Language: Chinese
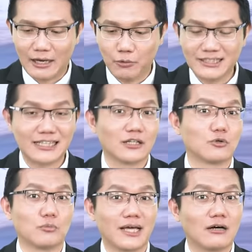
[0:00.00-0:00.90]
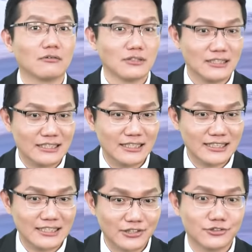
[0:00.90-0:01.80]
还会涨的股票，现
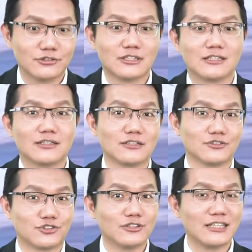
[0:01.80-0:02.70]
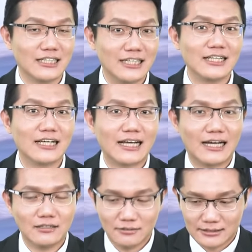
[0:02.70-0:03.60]
在这个时间点是你应
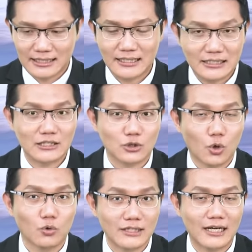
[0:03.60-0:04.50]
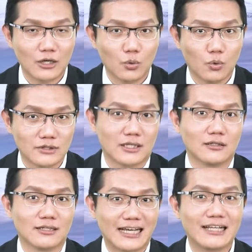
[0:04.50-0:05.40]
该在这个动荡的过
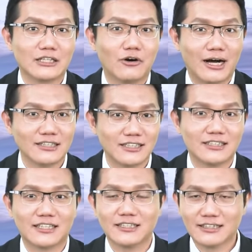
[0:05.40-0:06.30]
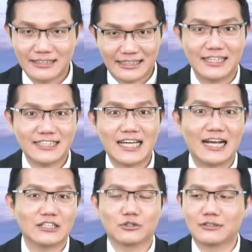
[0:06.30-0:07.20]
程看到行情跌下
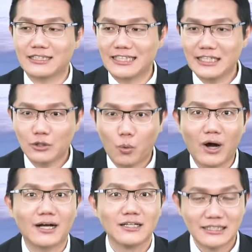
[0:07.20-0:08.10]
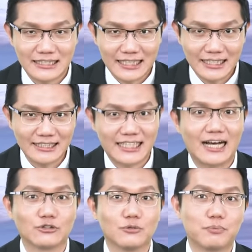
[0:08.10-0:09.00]
来的时候，挂进
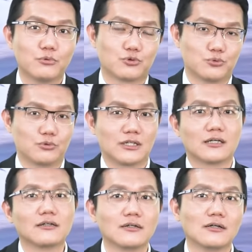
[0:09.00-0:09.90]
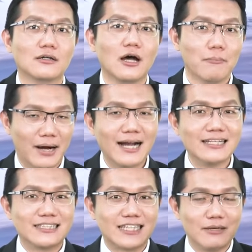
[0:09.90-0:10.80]
场去部署的，把
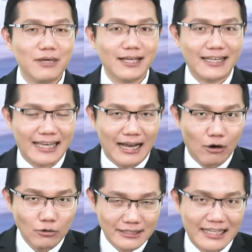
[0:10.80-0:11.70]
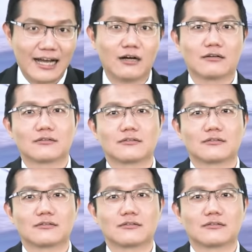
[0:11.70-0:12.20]
你前面高档、